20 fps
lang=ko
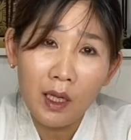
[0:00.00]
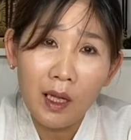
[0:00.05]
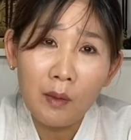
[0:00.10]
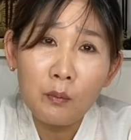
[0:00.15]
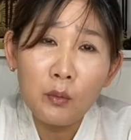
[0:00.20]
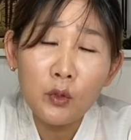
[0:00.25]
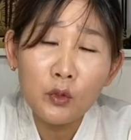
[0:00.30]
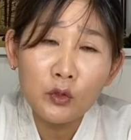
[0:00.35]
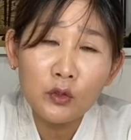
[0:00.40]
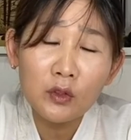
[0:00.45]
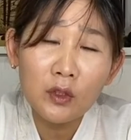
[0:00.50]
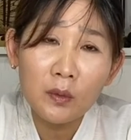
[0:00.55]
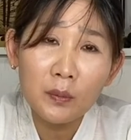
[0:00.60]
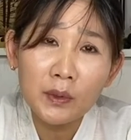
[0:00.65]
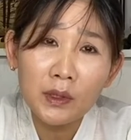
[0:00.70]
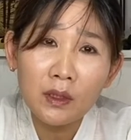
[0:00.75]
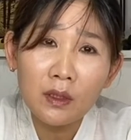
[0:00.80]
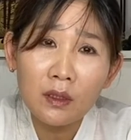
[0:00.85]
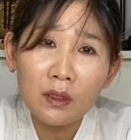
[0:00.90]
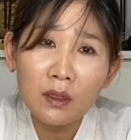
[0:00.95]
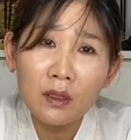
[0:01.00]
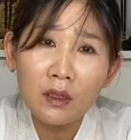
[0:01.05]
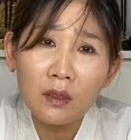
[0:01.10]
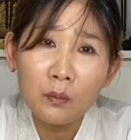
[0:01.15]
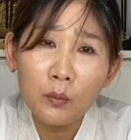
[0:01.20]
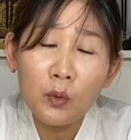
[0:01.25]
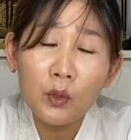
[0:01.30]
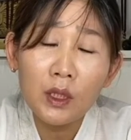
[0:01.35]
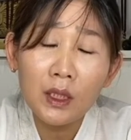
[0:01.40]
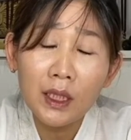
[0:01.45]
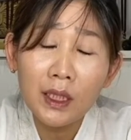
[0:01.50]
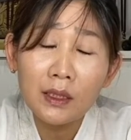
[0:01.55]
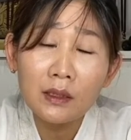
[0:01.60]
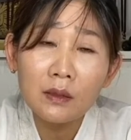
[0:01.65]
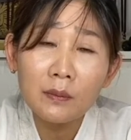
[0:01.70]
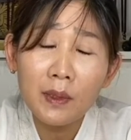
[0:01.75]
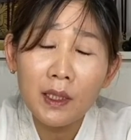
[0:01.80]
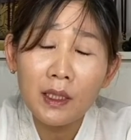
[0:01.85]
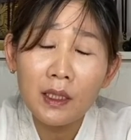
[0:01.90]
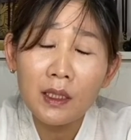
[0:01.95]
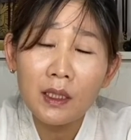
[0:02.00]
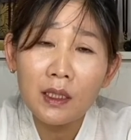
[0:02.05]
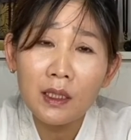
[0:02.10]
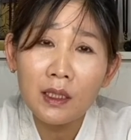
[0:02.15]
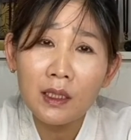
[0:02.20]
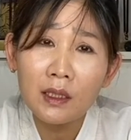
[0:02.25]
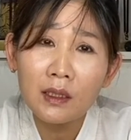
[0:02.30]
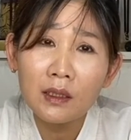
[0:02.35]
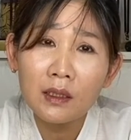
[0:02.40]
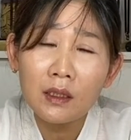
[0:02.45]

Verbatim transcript: 안 볼 수는 없어요. 보긴 하지만